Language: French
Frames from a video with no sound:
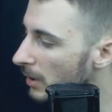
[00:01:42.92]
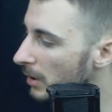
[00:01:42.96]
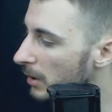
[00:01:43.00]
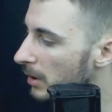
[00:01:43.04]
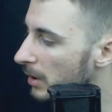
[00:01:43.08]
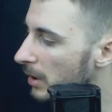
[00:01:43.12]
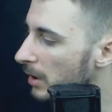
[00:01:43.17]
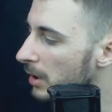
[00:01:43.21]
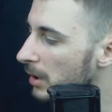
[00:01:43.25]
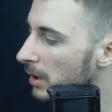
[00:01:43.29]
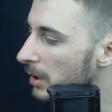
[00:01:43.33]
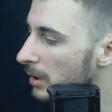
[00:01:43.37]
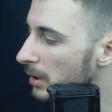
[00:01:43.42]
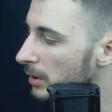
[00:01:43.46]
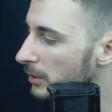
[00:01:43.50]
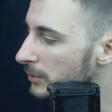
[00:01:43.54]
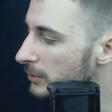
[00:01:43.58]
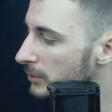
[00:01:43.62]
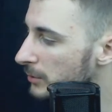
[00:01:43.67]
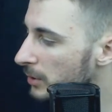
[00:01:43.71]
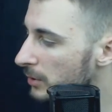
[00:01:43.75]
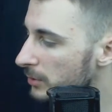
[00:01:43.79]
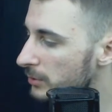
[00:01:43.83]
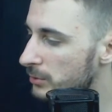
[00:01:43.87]
Euh,
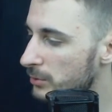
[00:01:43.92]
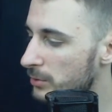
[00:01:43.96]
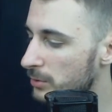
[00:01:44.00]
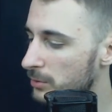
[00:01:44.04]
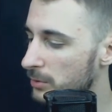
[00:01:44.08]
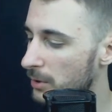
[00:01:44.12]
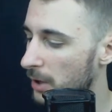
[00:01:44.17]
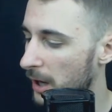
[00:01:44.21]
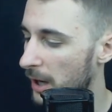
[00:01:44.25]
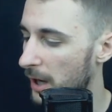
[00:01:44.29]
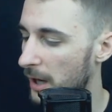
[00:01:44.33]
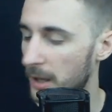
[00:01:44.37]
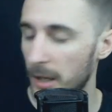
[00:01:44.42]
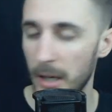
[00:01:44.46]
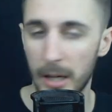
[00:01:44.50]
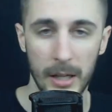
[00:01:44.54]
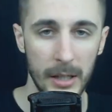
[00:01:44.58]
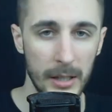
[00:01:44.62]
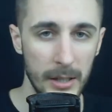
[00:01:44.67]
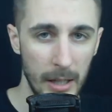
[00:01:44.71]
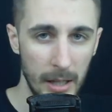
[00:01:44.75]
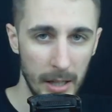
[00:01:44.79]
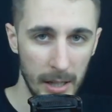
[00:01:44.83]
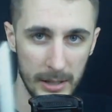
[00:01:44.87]
dans un,
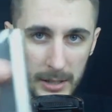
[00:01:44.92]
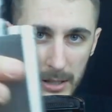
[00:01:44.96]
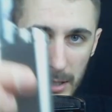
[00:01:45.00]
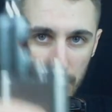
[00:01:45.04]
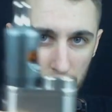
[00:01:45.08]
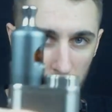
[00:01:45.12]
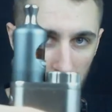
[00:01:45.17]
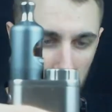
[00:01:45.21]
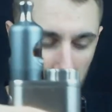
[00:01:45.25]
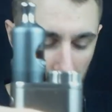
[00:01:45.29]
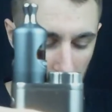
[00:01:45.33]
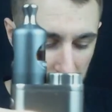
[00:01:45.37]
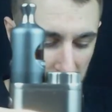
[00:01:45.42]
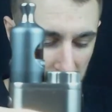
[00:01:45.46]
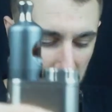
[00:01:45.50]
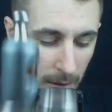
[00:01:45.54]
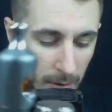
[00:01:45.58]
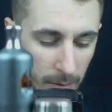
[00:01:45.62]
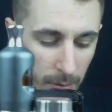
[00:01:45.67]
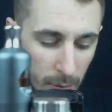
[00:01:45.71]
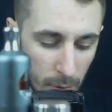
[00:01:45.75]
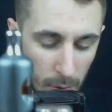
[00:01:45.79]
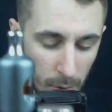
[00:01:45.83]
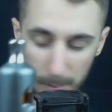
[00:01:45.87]
réservoir comme
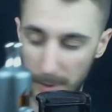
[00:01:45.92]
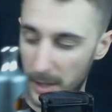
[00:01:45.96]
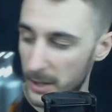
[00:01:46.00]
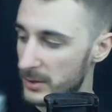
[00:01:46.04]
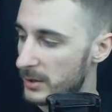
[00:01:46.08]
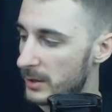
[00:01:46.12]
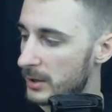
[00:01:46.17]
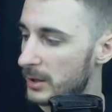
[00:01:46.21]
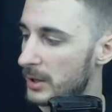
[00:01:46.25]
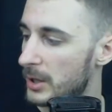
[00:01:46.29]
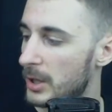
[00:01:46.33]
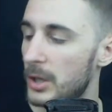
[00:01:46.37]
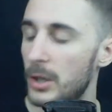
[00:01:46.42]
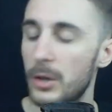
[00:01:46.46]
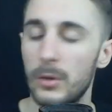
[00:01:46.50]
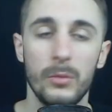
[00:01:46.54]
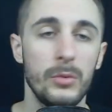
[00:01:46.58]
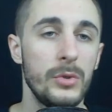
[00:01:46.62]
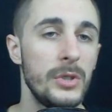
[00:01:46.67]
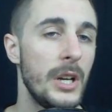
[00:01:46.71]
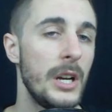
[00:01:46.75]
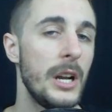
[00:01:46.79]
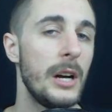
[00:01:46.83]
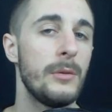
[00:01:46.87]
ça, de base,
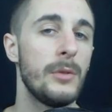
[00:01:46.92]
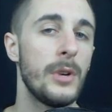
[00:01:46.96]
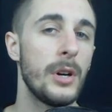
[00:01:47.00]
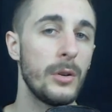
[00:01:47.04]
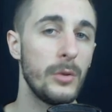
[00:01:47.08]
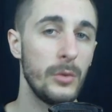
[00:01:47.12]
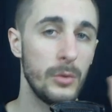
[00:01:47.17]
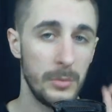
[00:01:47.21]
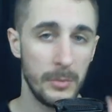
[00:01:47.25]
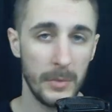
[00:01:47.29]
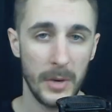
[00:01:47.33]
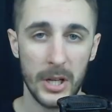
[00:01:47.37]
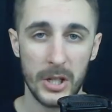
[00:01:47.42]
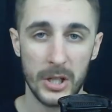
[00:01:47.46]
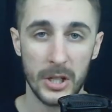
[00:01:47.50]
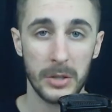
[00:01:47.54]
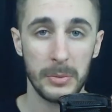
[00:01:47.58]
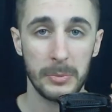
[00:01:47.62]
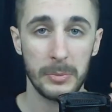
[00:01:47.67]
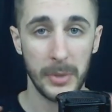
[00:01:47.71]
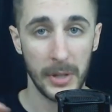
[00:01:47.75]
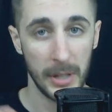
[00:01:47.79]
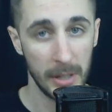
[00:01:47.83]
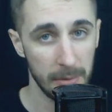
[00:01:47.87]
vous allez avoir une
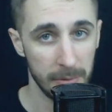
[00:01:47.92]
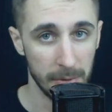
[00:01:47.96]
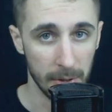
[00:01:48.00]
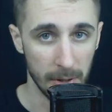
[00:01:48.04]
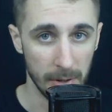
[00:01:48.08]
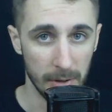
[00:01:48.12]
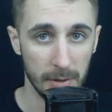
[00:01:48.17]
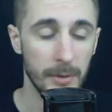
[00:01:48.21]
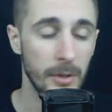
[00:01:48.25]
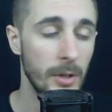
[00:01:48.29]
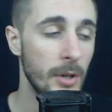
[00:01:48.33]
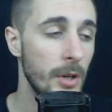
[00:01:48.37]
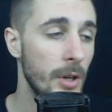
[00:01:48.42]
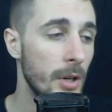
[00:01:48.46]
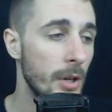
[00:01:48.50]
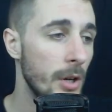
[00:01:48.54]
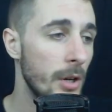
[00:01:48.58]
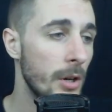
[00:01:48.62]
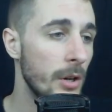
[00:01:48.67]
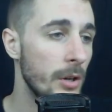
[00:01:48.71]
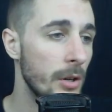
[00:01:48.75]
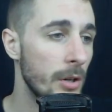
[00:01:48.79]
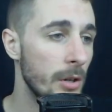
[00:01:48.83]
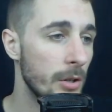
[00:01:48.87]
mèche préfaite.
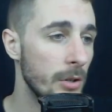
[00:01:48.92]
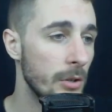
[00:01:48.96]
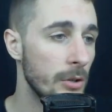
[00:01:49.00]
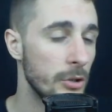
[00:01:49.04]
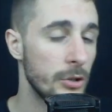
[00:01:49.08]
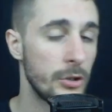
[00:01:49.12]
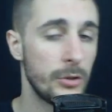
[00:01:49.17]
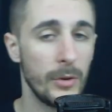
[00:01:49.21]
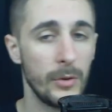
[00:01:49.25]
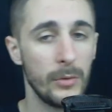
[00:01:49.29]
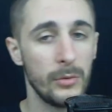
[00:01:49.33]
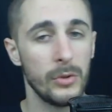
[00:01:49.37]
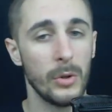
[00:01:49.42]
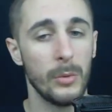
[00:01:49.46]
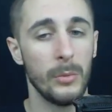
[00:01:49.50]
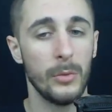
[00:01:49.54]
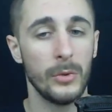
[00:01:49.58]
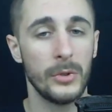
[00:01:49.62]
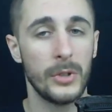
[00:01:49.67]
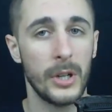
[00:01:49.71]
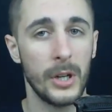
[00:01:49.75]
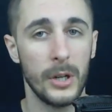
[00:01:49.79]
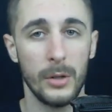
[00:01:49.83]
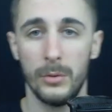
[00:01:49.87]
Euh, je vais vous en
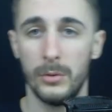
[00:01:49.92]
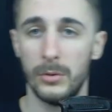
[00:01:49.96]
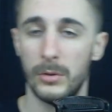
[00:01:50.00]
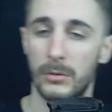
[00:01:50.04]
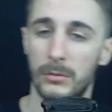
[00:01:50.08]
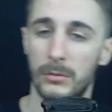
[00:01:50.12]
montrer une